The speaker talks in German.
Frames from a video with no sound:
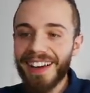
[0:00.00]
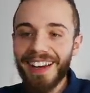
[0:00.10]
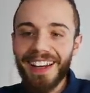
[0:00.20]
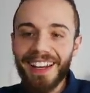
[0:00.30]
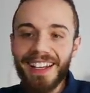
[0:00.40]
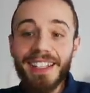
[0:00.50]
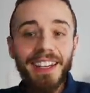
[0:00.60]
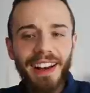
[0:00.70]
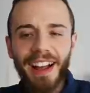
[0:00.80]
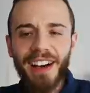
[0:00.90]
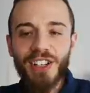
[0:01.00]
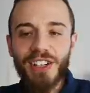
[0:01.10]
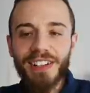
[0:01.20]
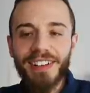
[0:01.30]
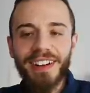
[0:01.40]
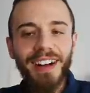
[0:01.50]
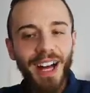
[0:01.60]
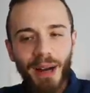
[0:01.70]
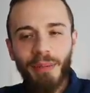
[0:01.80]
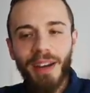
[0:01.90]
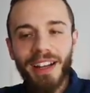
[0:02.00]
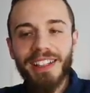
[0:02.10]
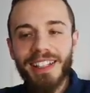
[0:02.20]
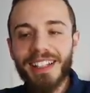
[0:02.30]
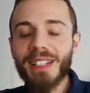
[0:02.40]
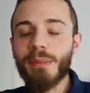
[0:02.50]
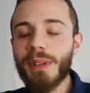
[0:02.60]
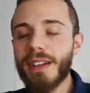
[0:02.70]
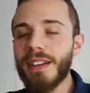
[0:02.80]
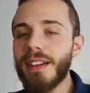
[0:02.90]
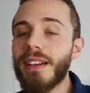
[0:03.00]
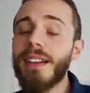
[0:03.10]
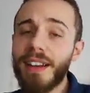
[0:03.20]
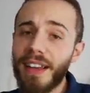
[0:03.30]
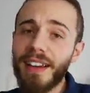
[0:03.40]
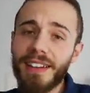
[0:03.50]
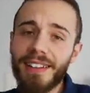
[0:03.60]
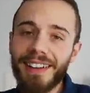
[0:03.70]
Er ist ein Arsch, aber er hat Sexappeal. Leider.